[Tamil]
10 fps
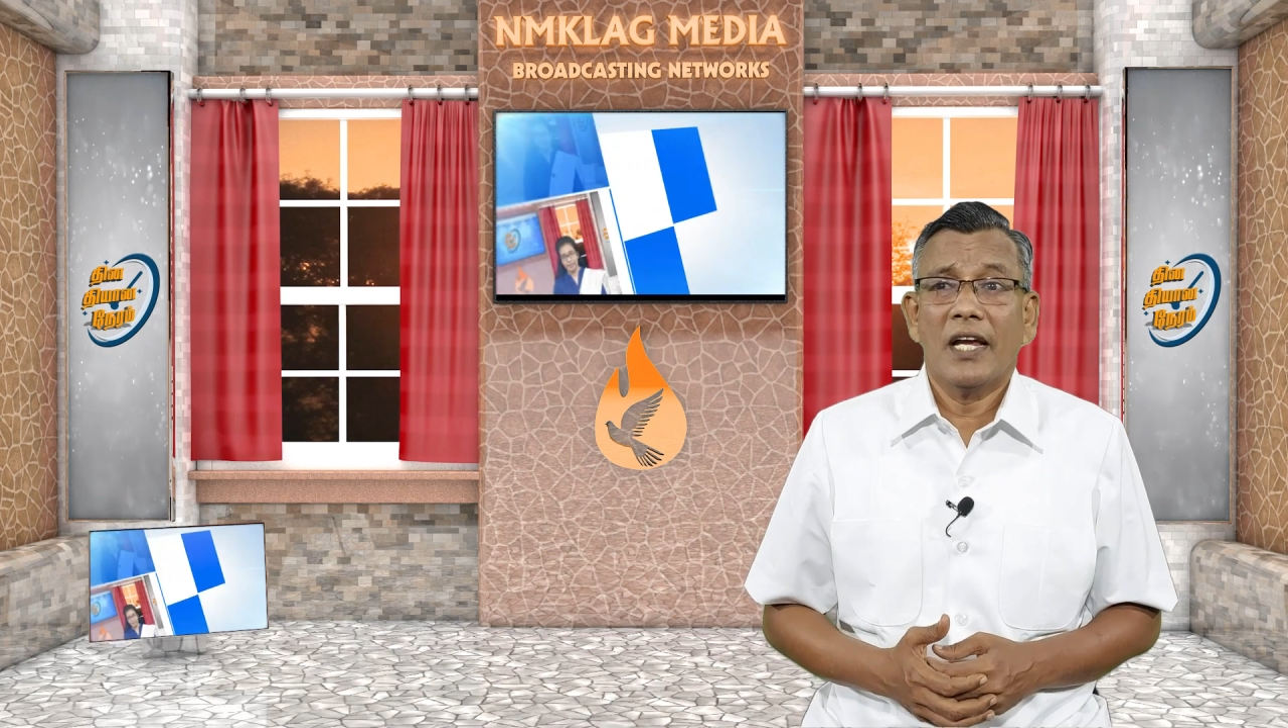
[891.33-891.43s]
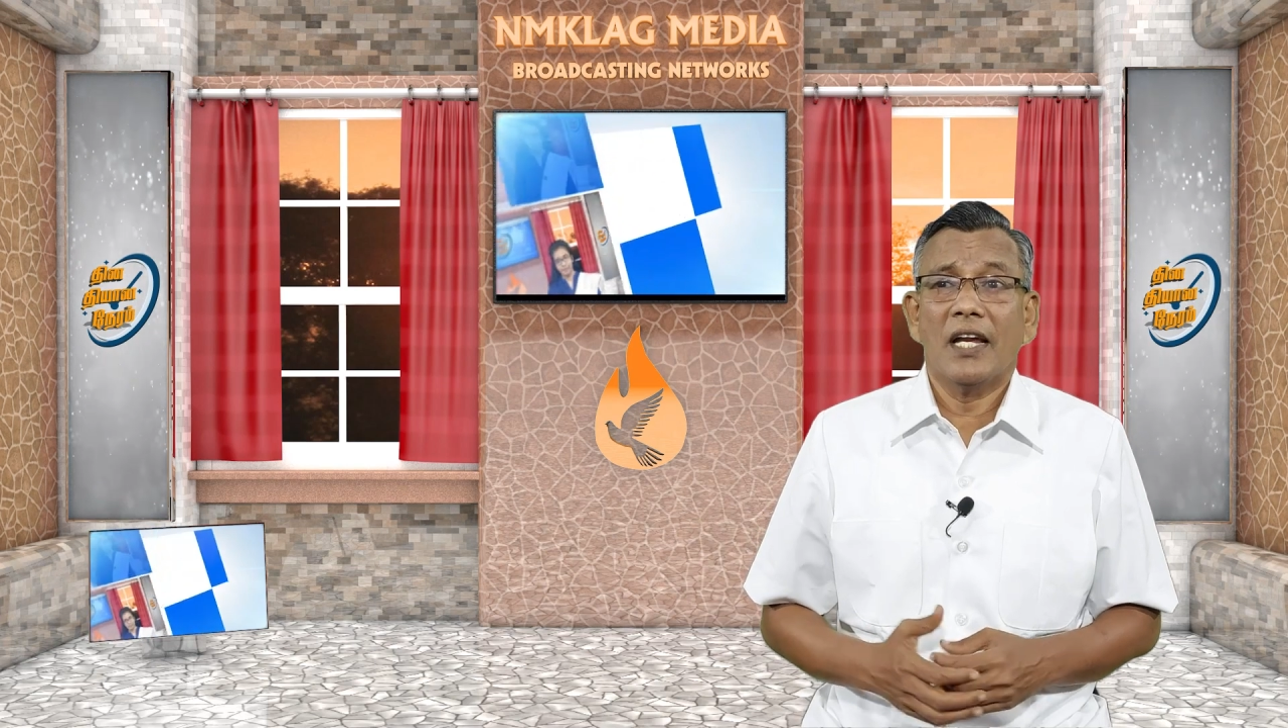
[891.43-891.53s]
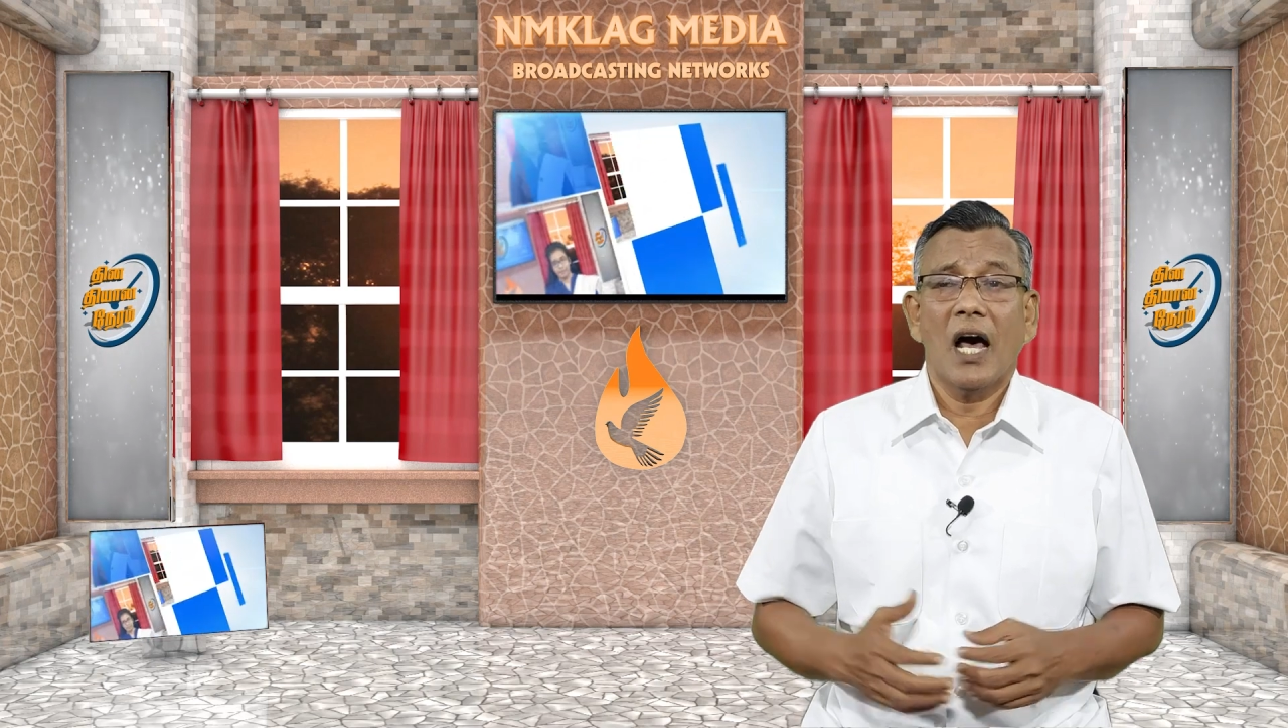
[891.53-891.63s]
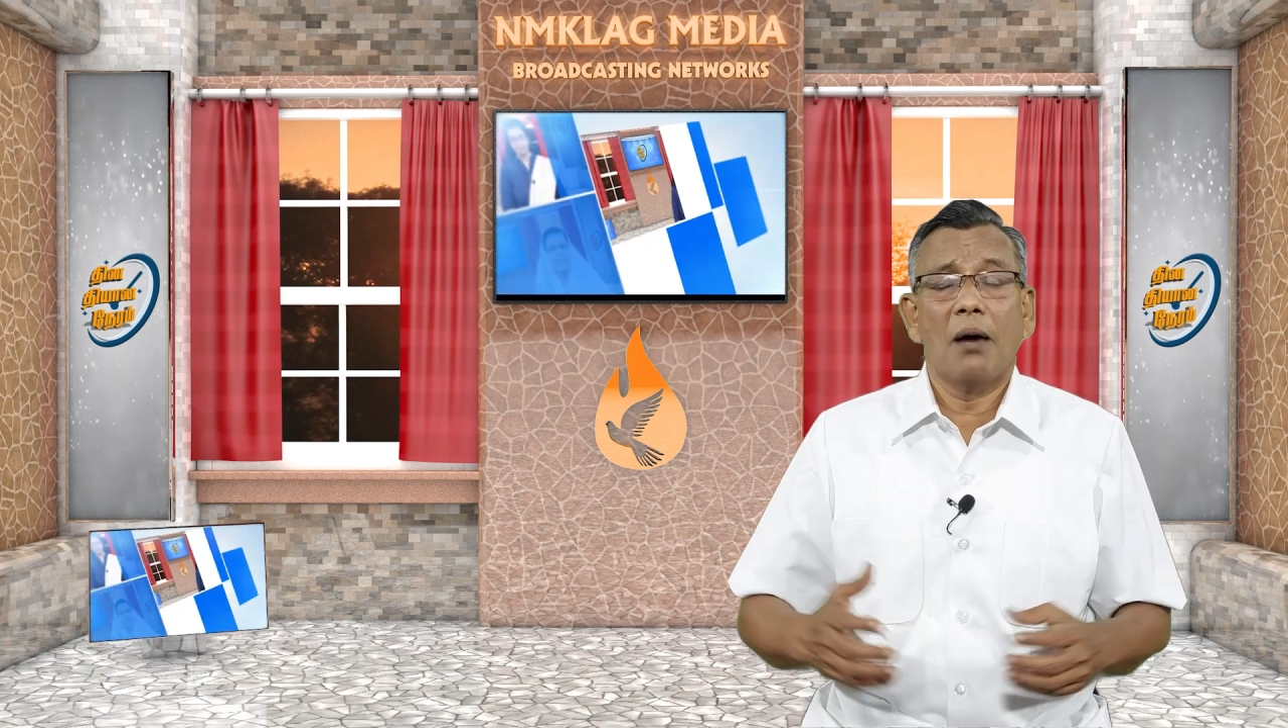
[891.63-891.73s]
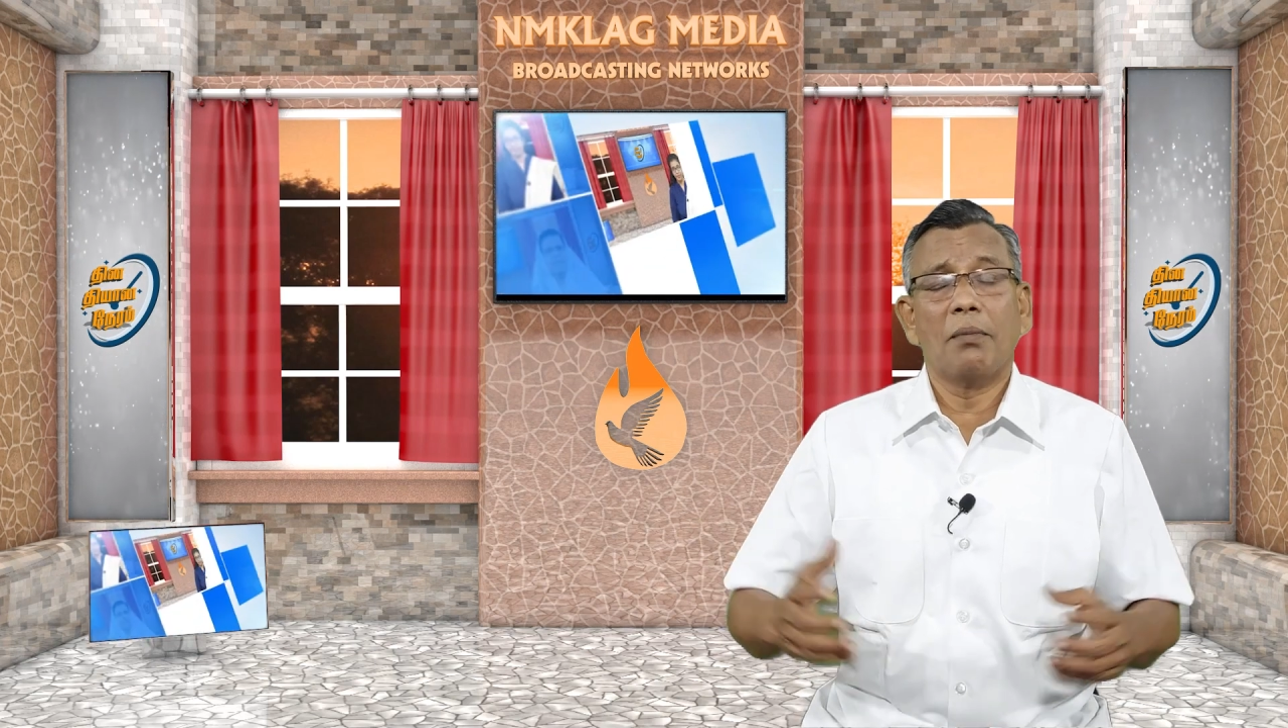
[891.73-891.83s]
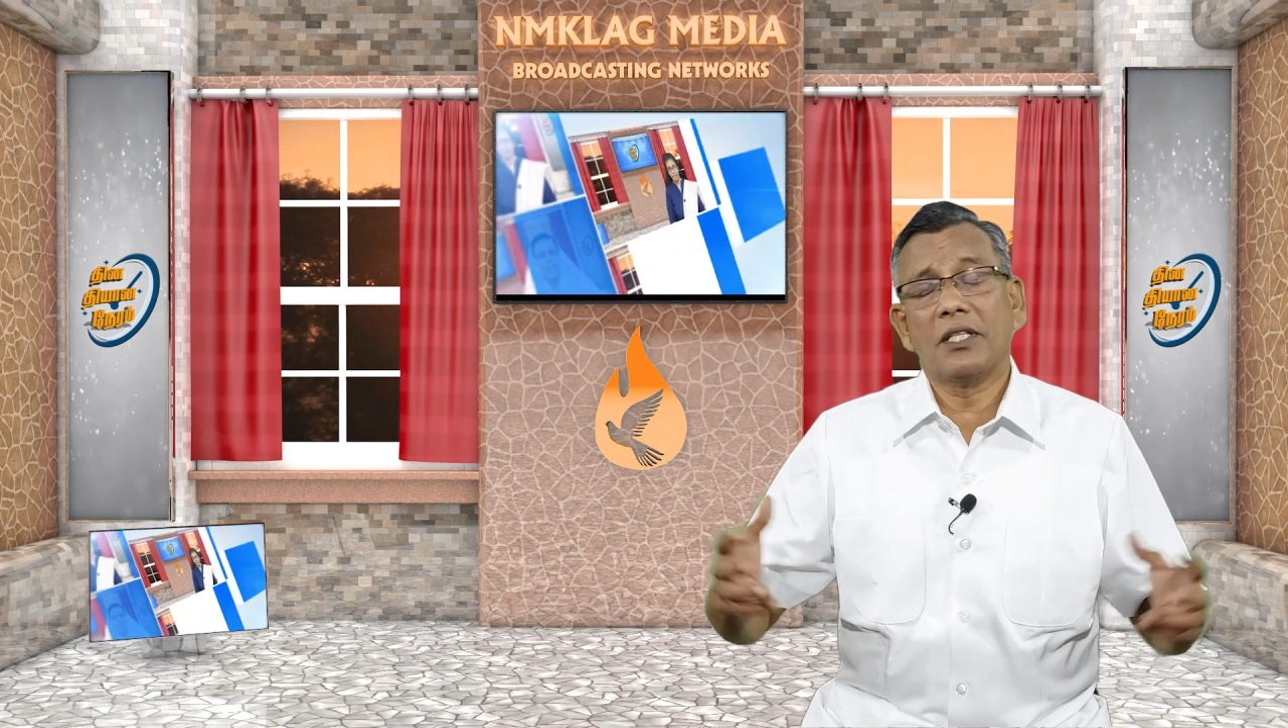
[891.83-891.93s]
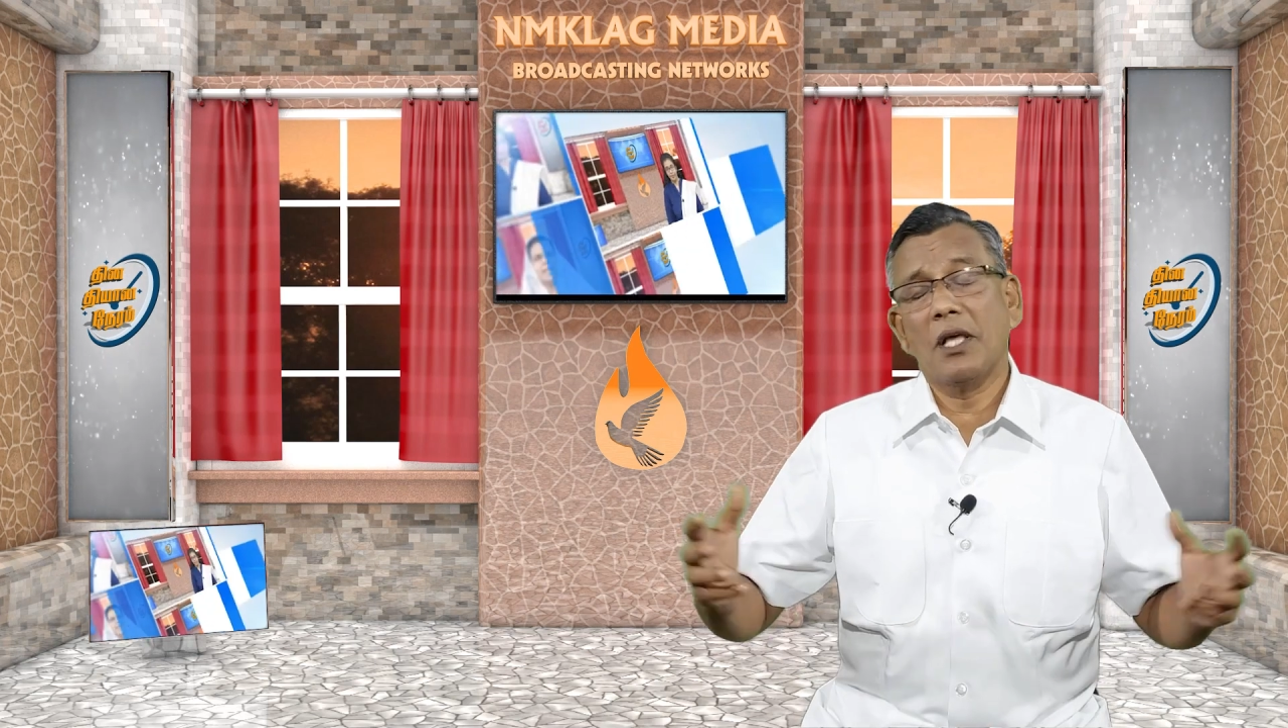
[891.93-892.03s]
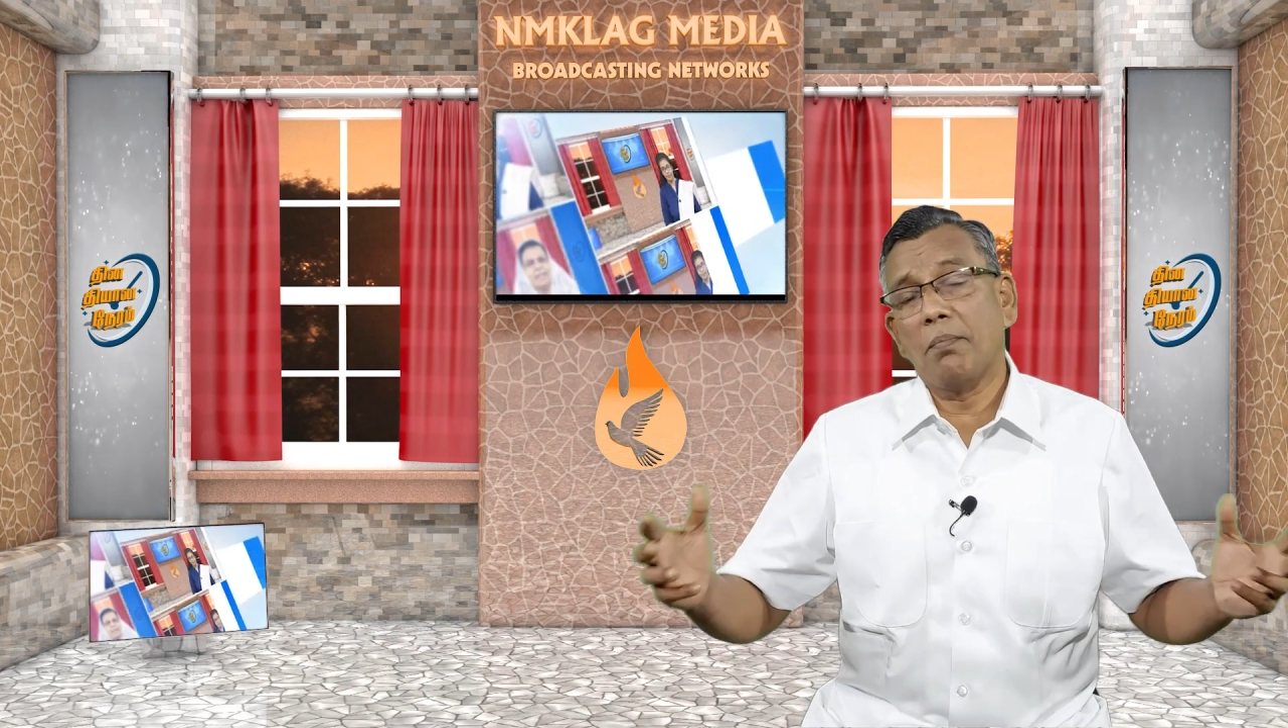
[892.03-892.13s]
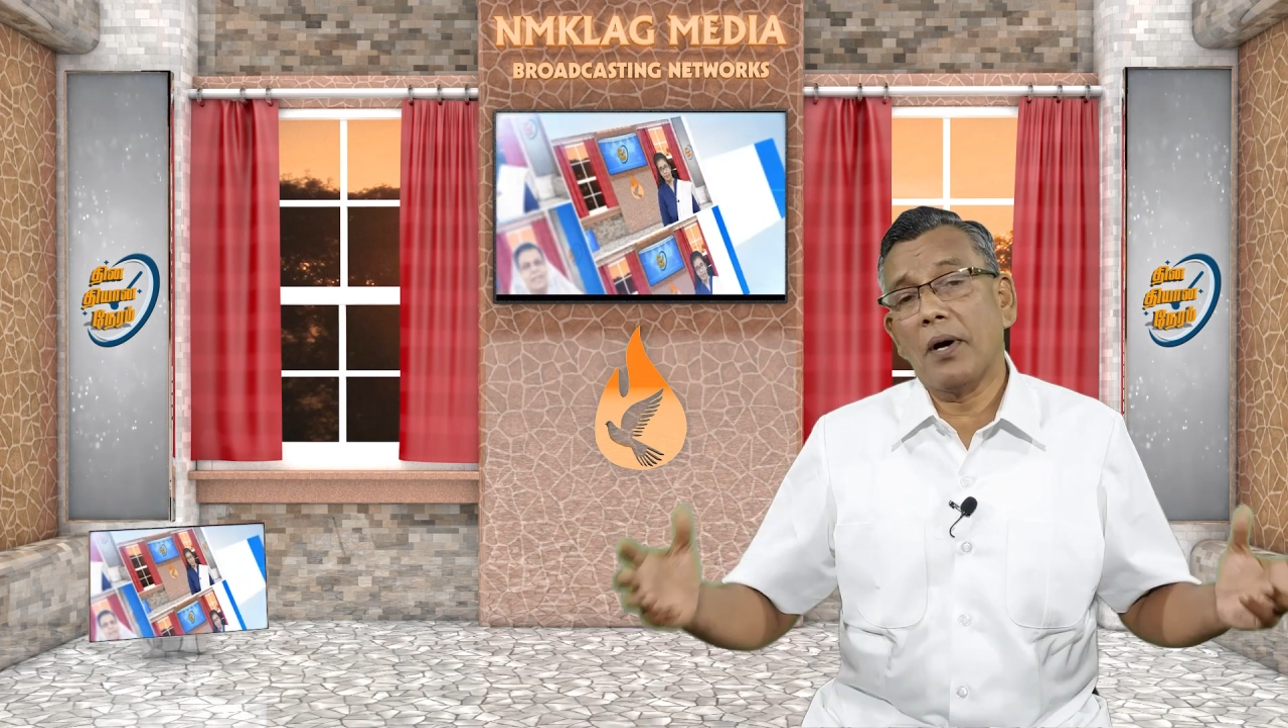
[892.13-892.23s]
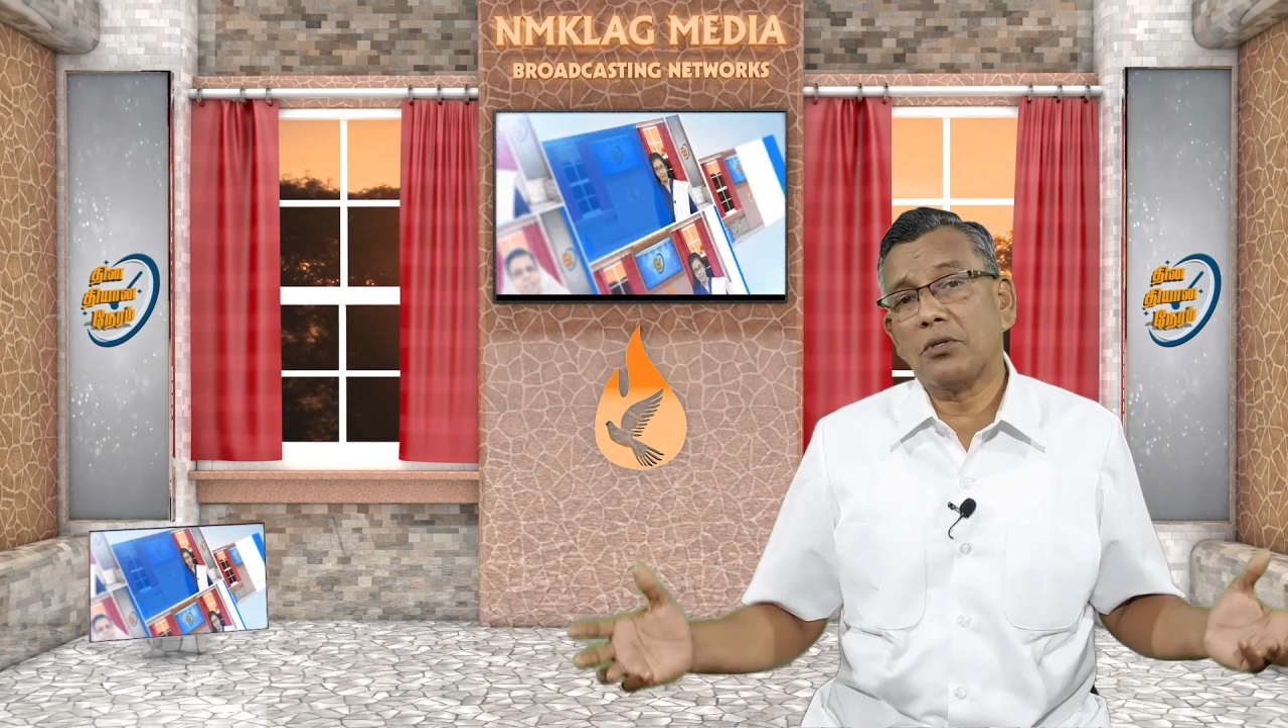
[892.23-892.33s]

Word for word: என் நாமத்தை